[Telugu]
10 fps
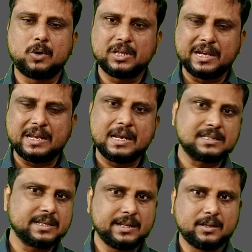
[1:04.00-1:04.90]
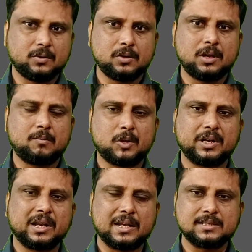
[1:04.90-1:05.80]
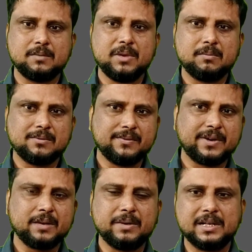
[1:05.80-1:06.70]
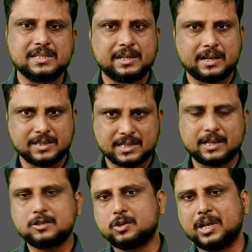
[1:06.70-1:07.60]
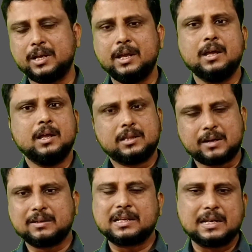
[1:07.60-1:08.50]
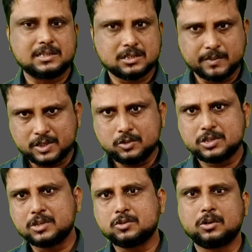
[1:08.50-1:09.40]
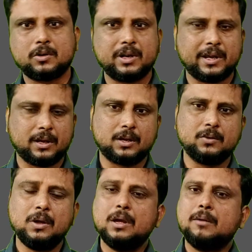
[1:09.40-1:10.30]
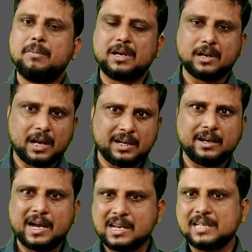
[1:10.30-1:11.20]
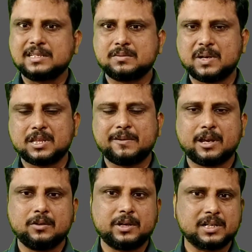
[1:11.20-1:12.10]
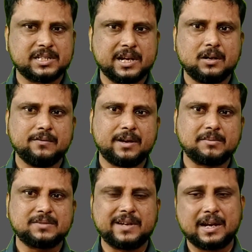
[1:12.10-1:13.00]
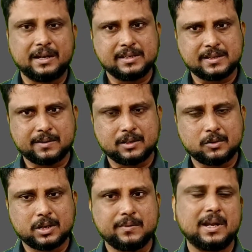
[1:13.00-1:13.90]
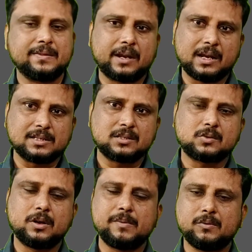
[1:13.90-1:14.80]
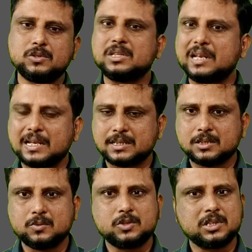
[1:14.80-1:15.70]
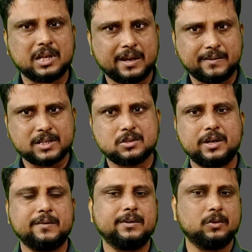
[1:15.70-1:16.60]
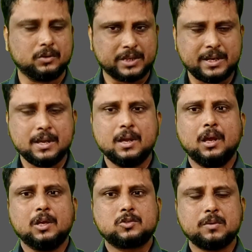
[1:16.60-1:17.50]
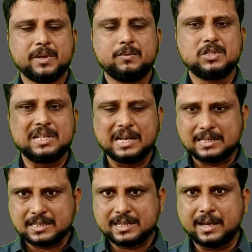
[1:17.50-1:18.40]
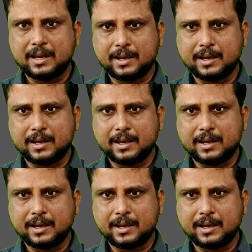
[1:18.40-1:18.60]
మొదటి క్లాస్ ఏదైతే ఉంటుందో ఆ మొదటి క్లాస్ని మినిమం ఫిఫ్టీన్ మినిట్స్ అయితే ఖచ్చితంగా చూడాలి తర్వాత క్లాసెస్ మీరు చూసినా చూడకున్నా ఏం కాదు బట్ నా నా క్లాసెస్ మాత్రమే కాదు ఇక్కడ స్టేట్లో ఫేమస్ ఫ్యాకల్టీస్ ఎవరైతే ఉన్నారో వీళ్ళందరి క్లాసెస్ కూడా మీకు ఉచిత క్లాసెస్ ఉచిత లైవ్ టెస్టులు అనేవి దొరుకుతాయి సో మీరు ఉచిత క్లాసెస్కి